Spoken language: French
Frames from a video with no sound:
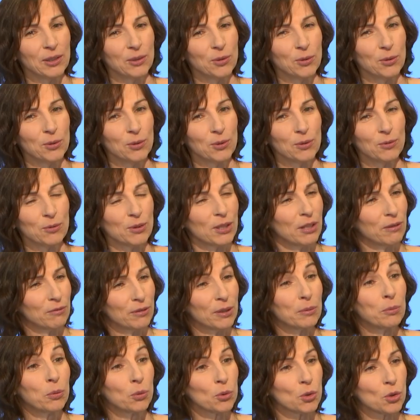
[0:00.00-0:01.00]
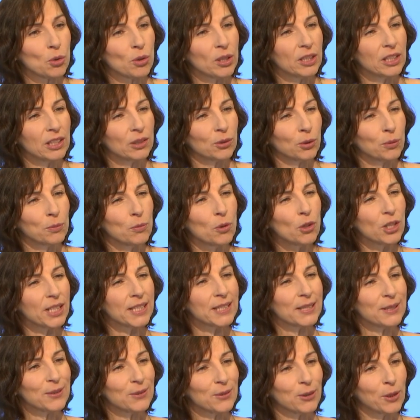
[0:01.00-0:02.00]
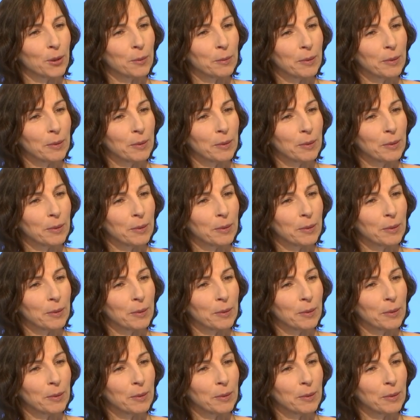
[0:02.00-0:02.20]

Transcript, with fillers: le, vous avez fait le bon choix d'être humoriste quand